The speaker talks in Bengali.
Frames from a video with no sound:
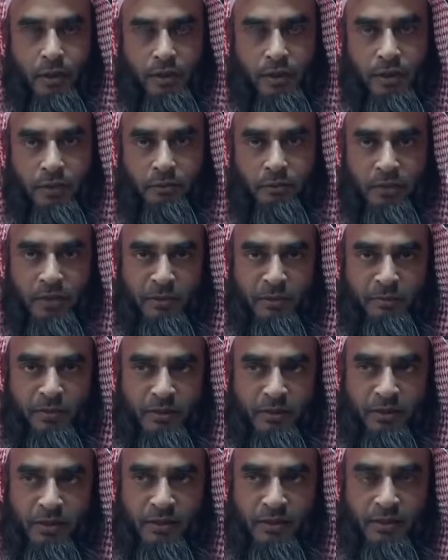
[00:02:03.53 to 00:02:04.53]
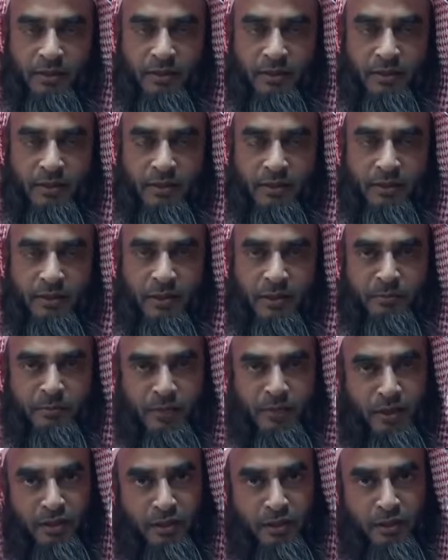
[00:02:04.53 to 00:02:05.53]
আশা করছি আপনাদের কাছ থেকে যে
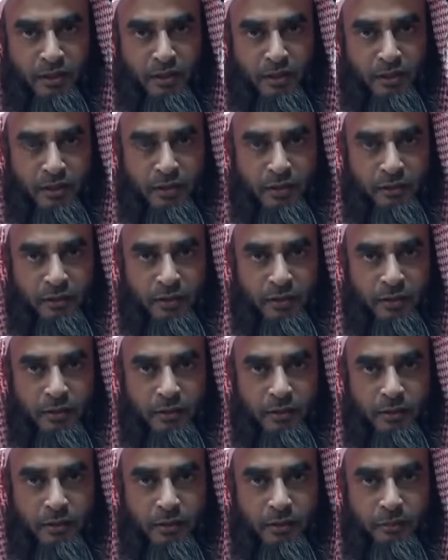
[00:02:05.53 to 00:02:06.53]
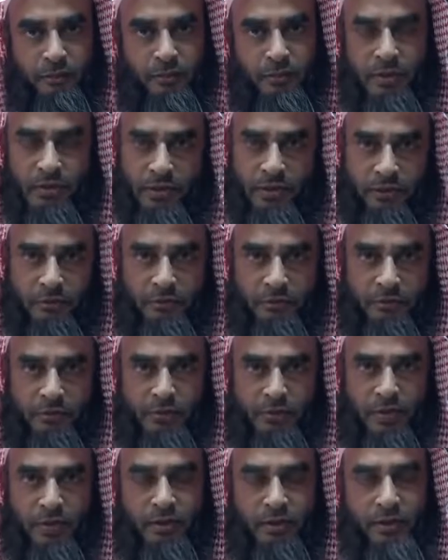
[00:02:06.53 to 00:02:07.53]
আপনারা এটাতে ভিজিট
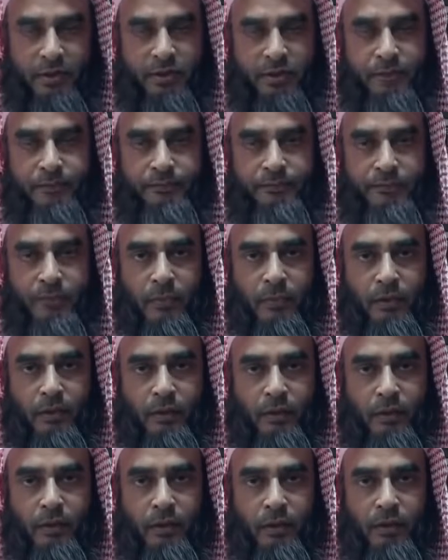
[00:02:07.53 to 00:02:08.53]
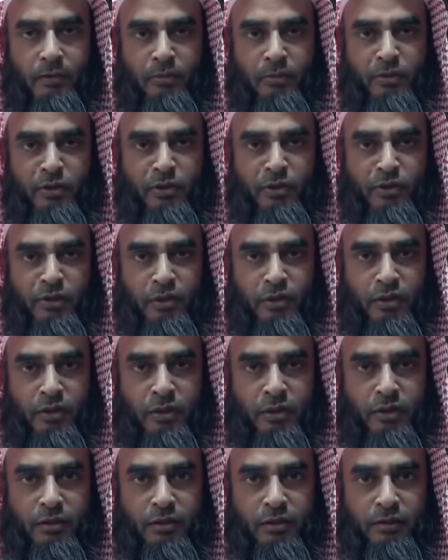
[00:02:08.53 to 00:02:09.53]
করবেন এটাকে এবং
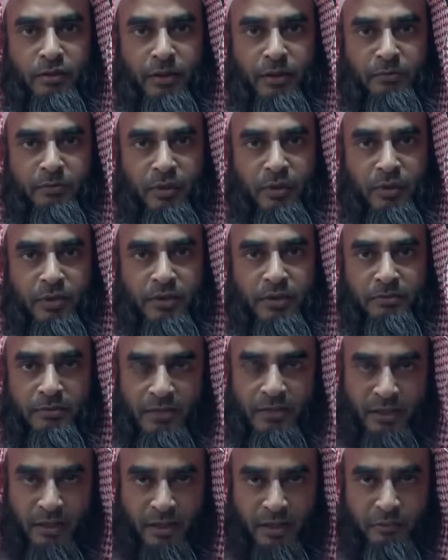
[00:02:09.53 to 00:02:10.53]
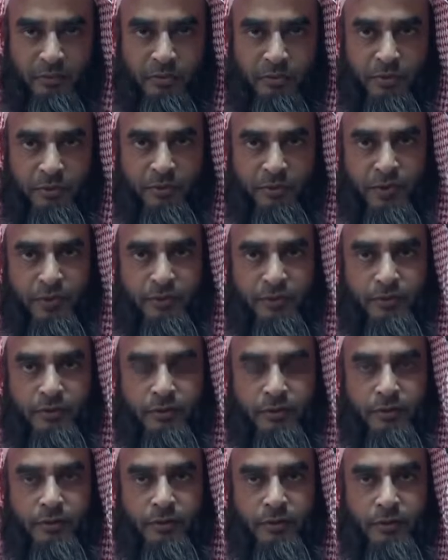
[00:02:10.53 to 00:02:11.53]
এটাতে আপনারা সাবস্ক্রাইব করবেন
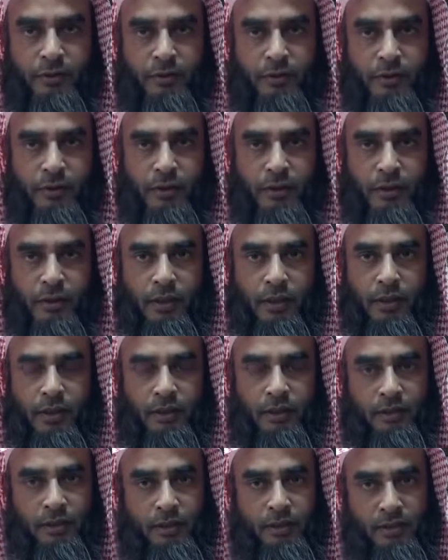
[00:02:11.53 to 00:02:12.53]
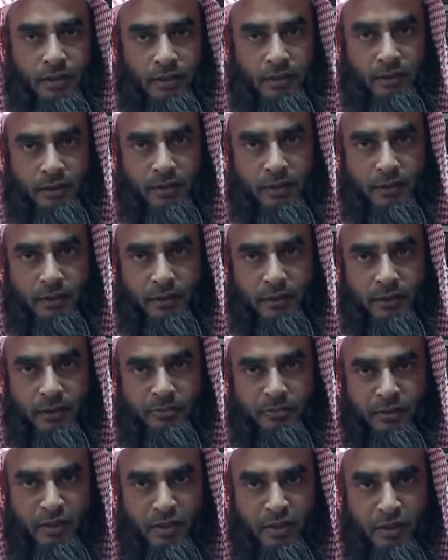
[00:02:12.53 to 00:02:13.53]
আর তার সাথে সাথে
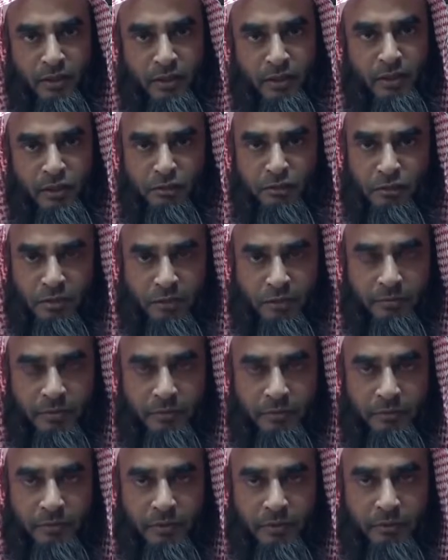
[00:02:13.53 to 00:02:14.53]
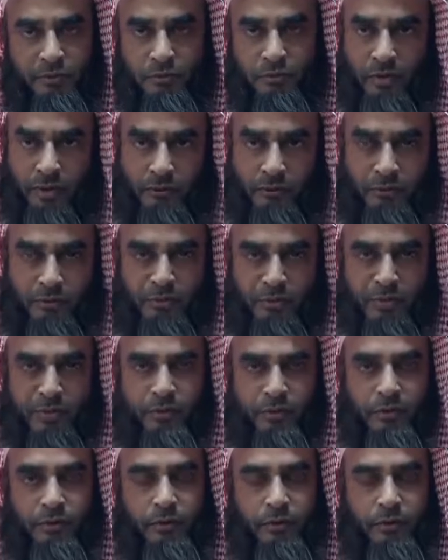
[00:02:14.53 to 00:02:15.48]
আপনারা আন্তরিকভাবে দোয়া করবেন